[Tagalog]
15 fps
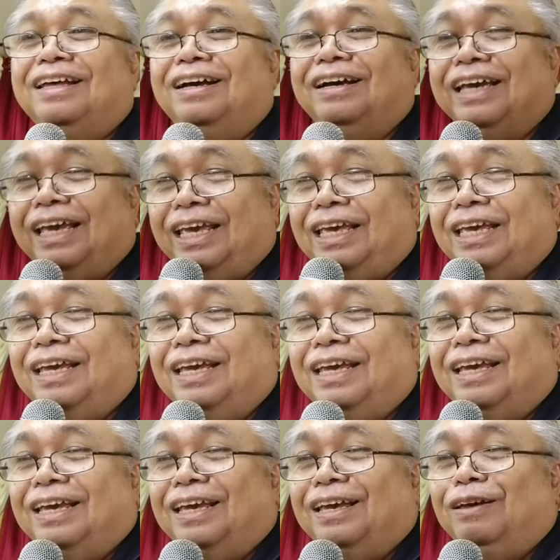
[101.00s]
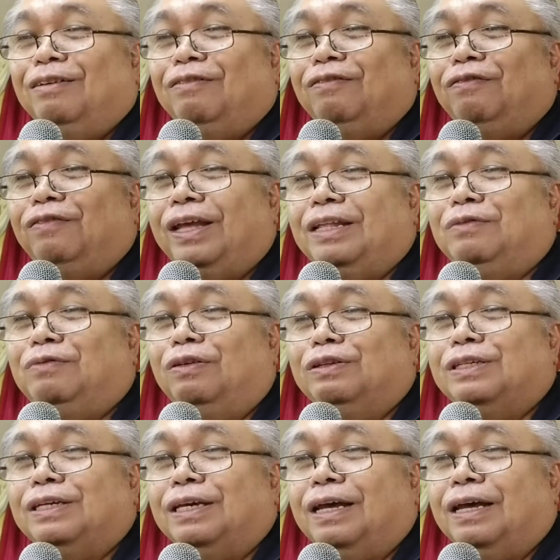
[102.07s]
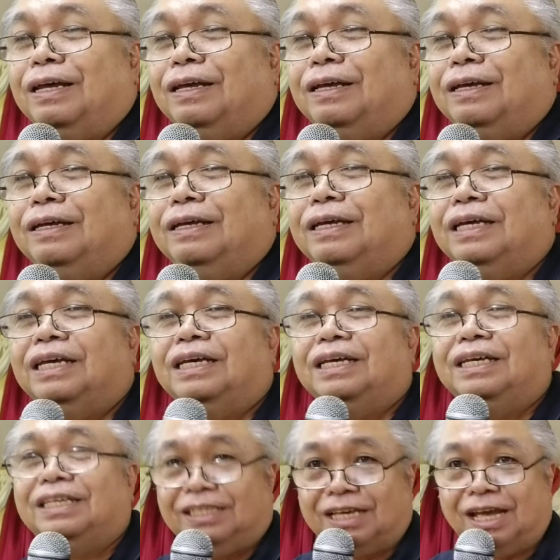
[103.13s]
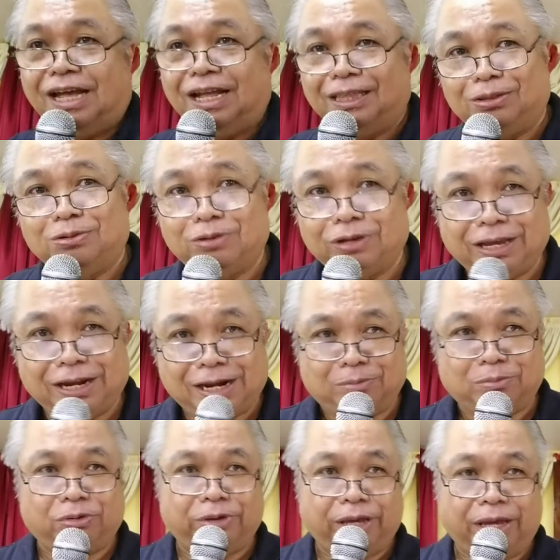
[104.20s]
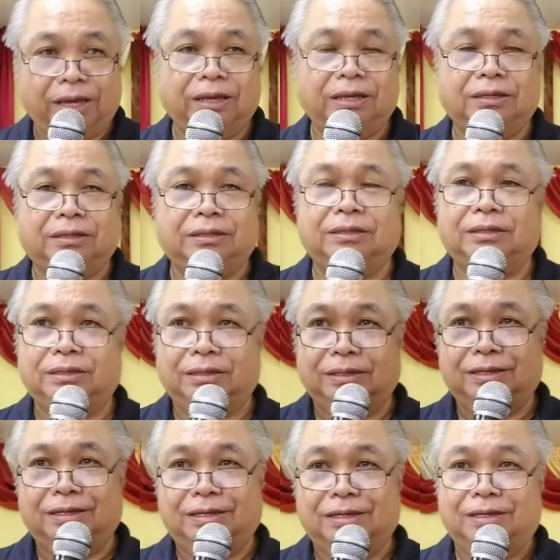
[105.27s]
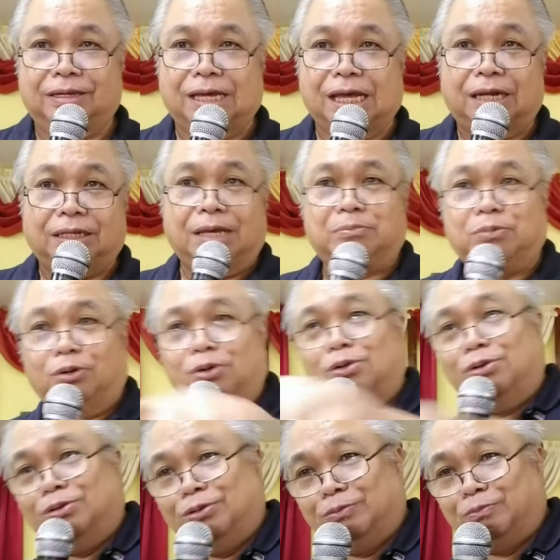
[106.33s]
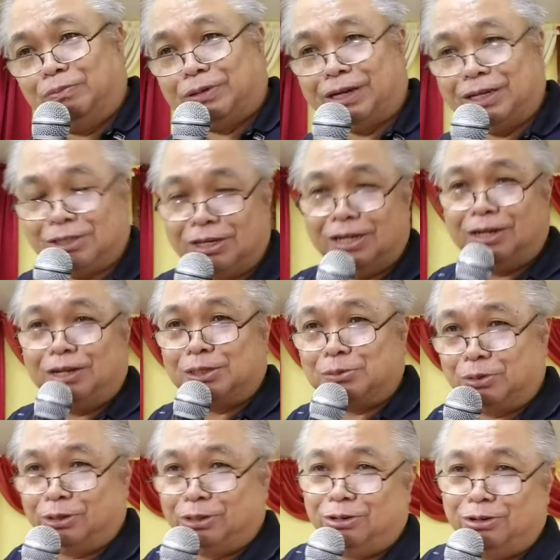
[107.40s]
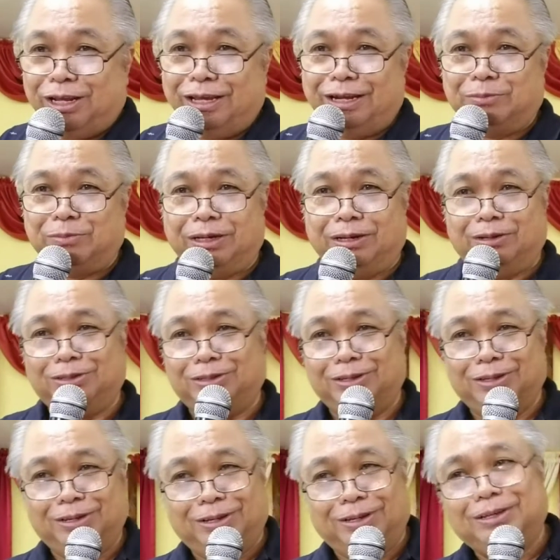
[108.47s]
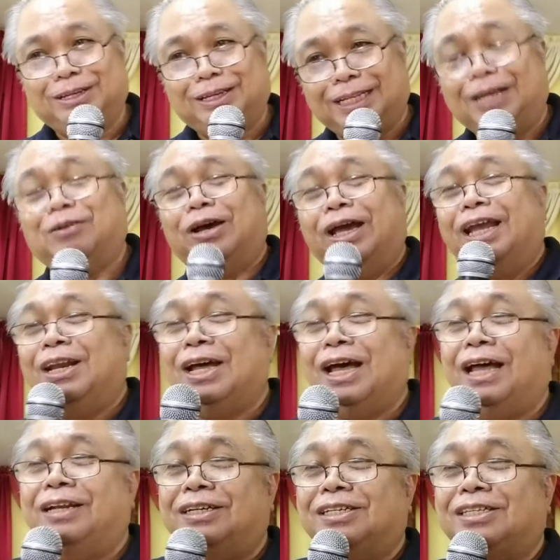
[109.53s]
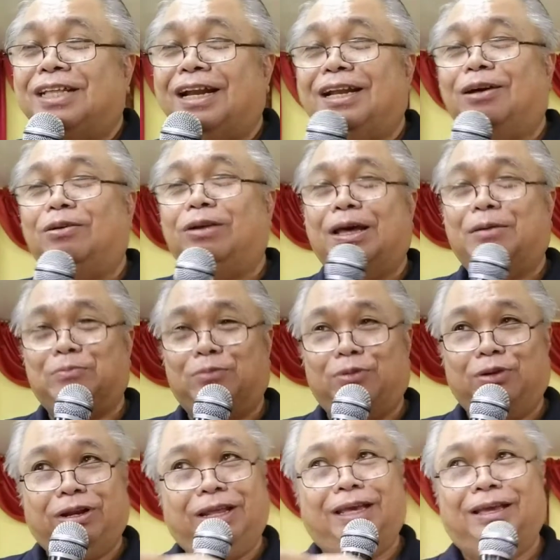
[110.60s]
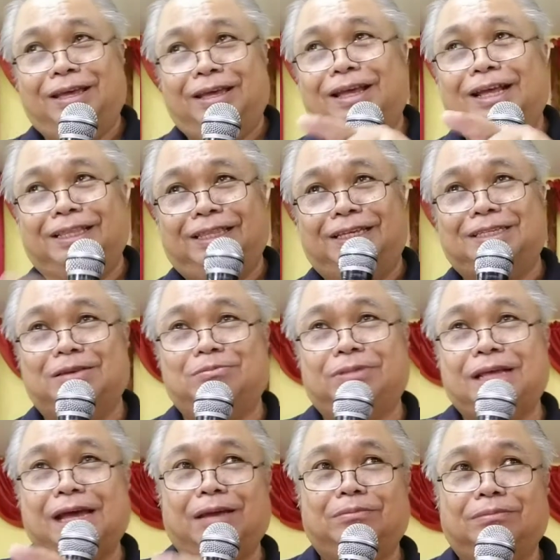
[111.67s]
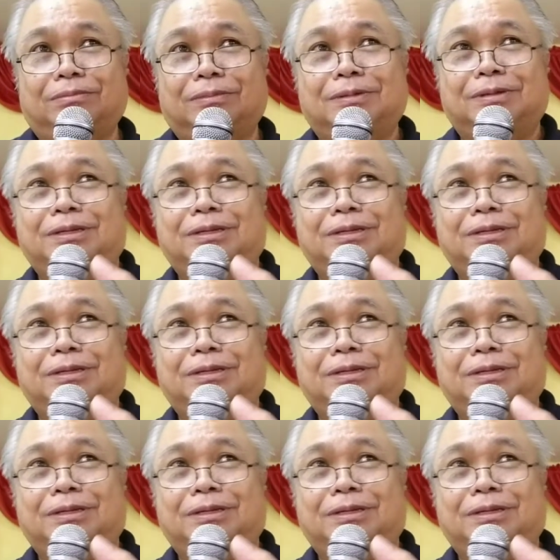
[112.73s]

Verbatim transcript: Okay? Faithful siya sa atong kinabuhi. I'll keep on pressing this button here because now I understand now na pwede at the same time